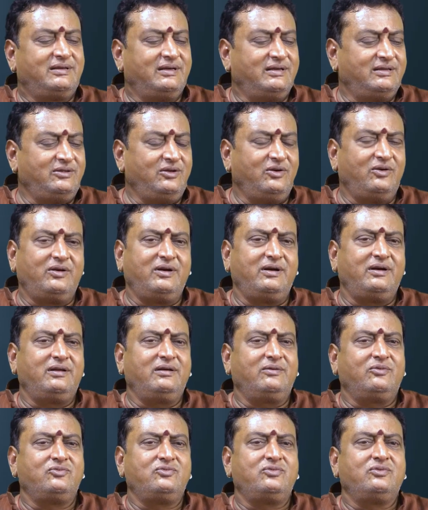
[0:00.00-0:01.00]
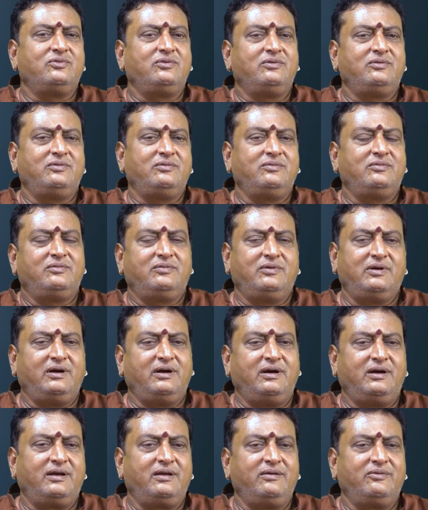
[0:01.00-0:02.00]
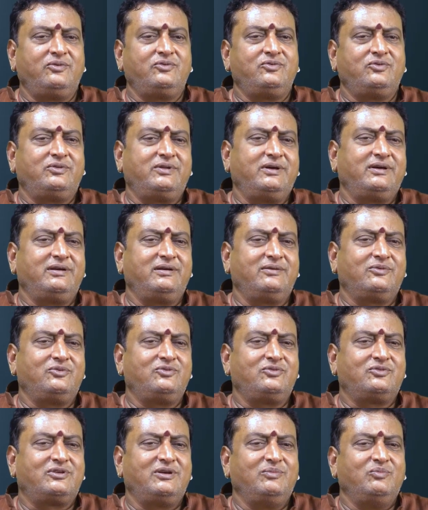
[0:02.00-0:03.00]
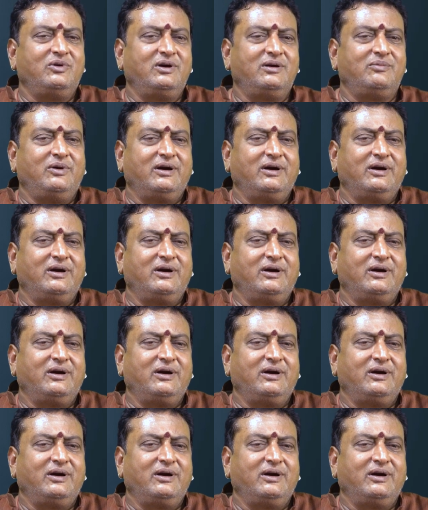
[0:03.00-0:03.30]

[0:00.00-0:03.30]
చేంజ్ ఓవర్ అంటే కొంచెం ఆహారం కొంచెం తగ్గి కొంచెం స్లిమ్గా